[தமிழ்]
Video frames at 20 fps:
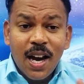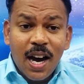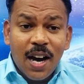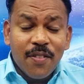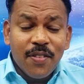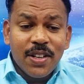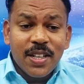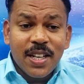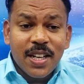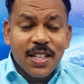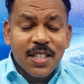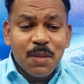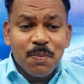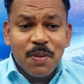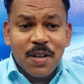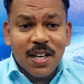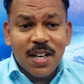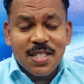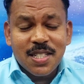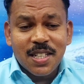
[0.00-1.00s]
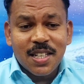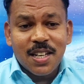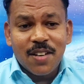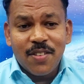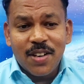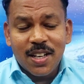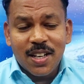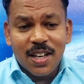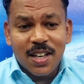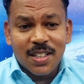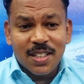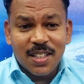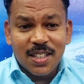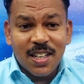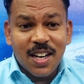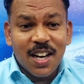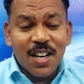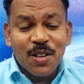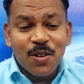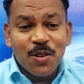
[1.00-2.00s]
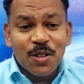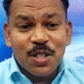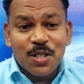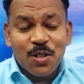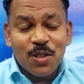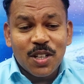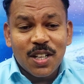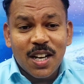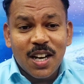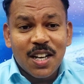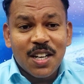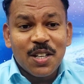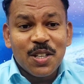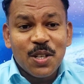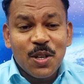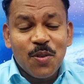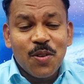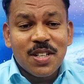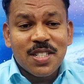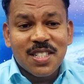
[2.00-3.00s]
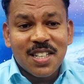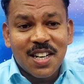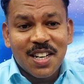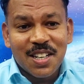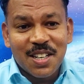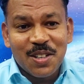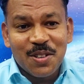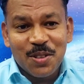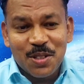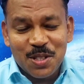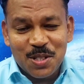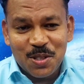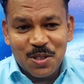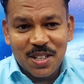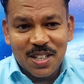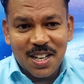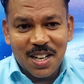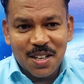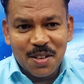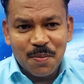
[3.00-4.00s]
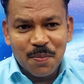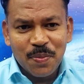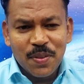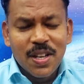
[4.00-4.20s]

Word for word: அவன் எரிந்து பிரகாசிக்கிற இருந்தான் யாரை குறித்து சொல்கிறார் யோவான் ஸ்நானகனை குறித்து சொல்கிறார்